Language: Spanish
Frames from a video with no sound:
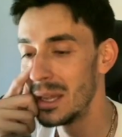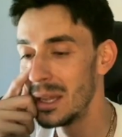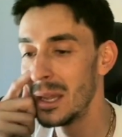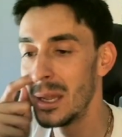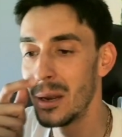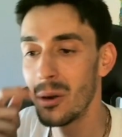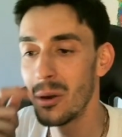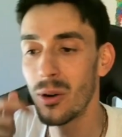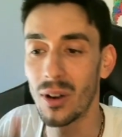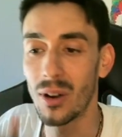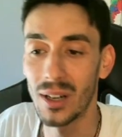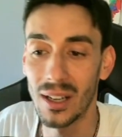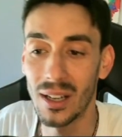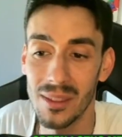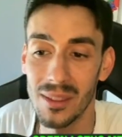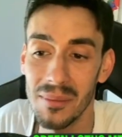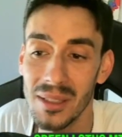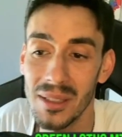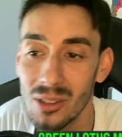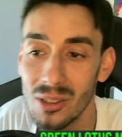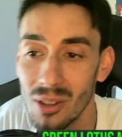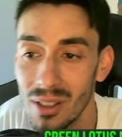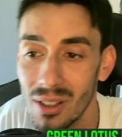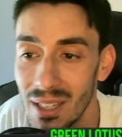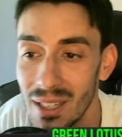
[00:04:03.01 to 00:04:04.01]
Luego,
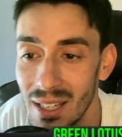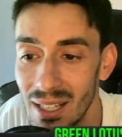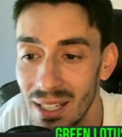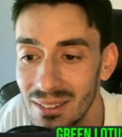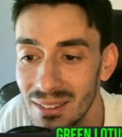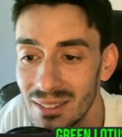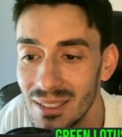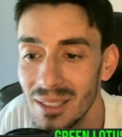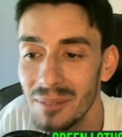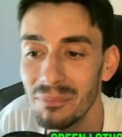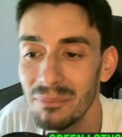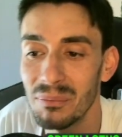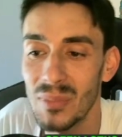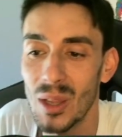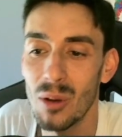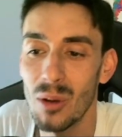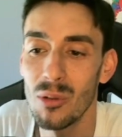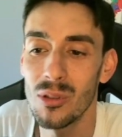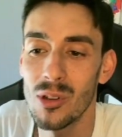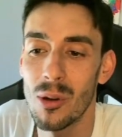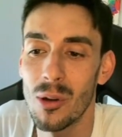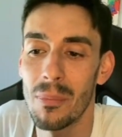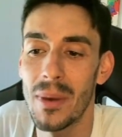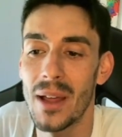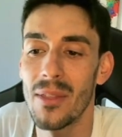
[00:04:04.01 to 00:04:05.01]
crecimiento gigante, un
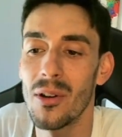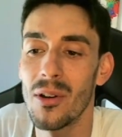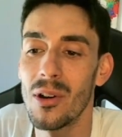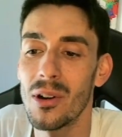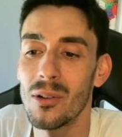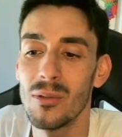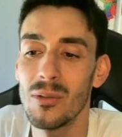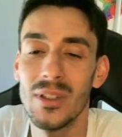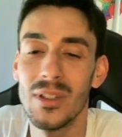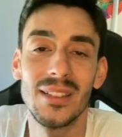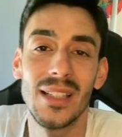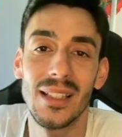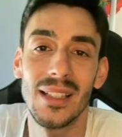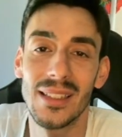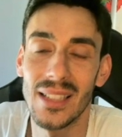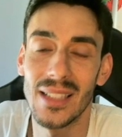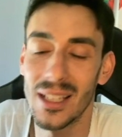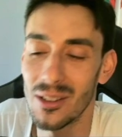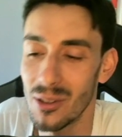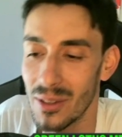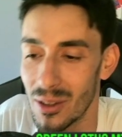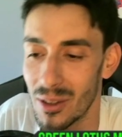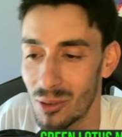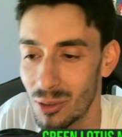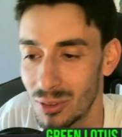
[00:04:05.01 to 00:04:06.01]
dopador, un instantáneo
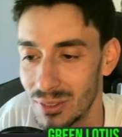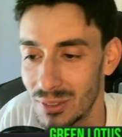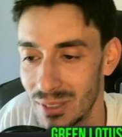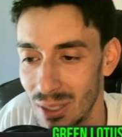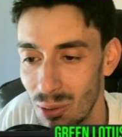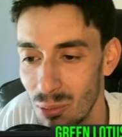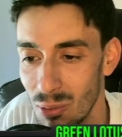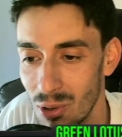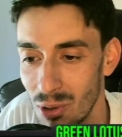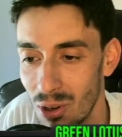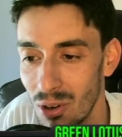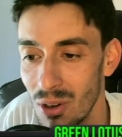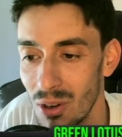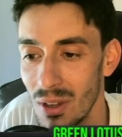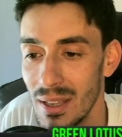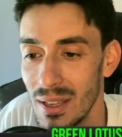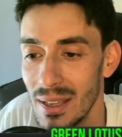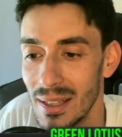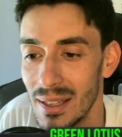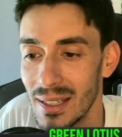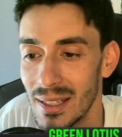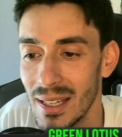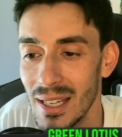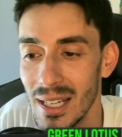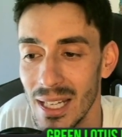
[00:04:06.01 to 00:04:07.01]
de coste 1,
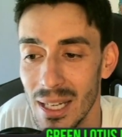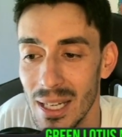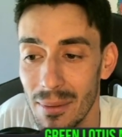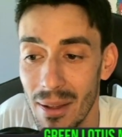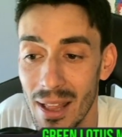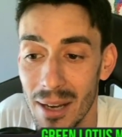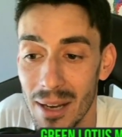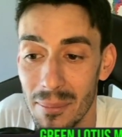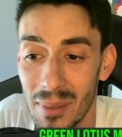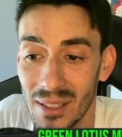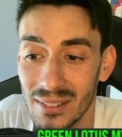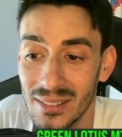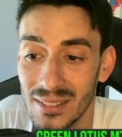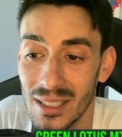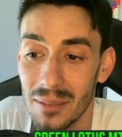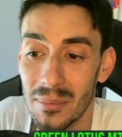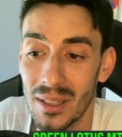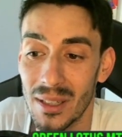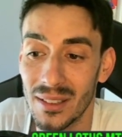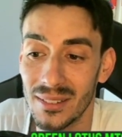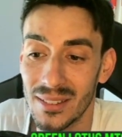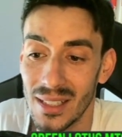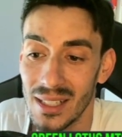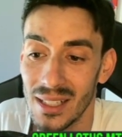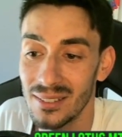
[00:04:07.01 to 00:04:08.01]
que le va a dar más 3
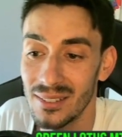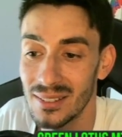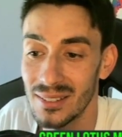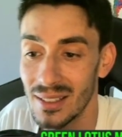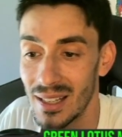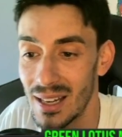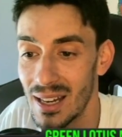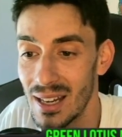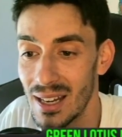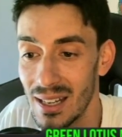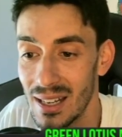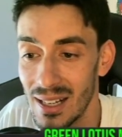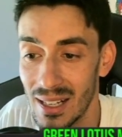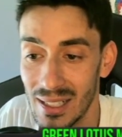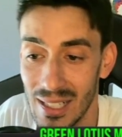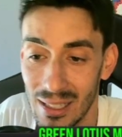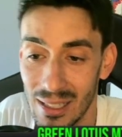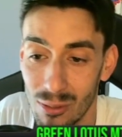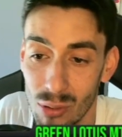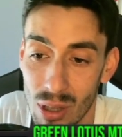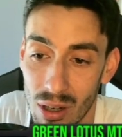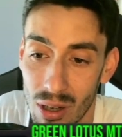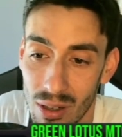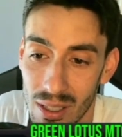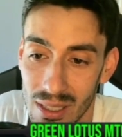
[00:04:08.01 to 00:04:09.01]
más 3 a la
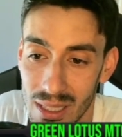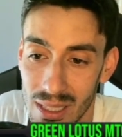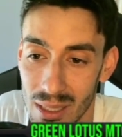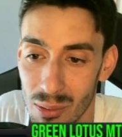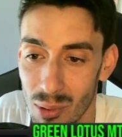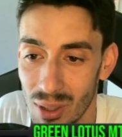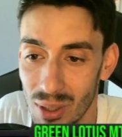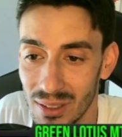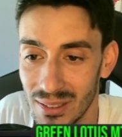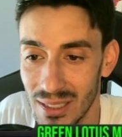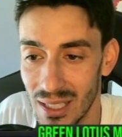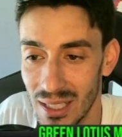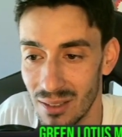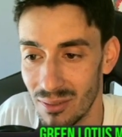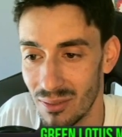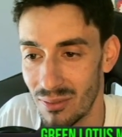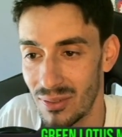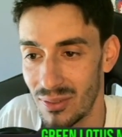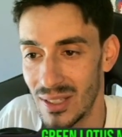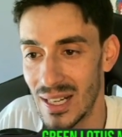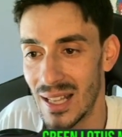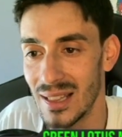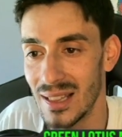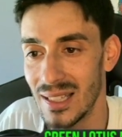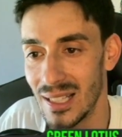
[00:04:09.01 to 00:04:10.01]
criatura objetivo hasta el
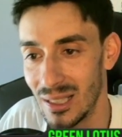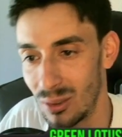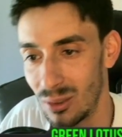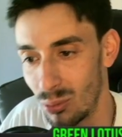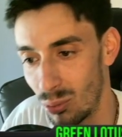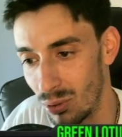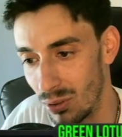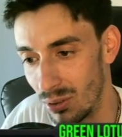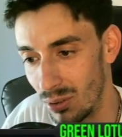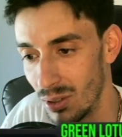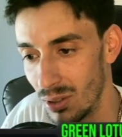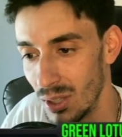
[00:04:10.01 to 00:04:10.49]
final del turno.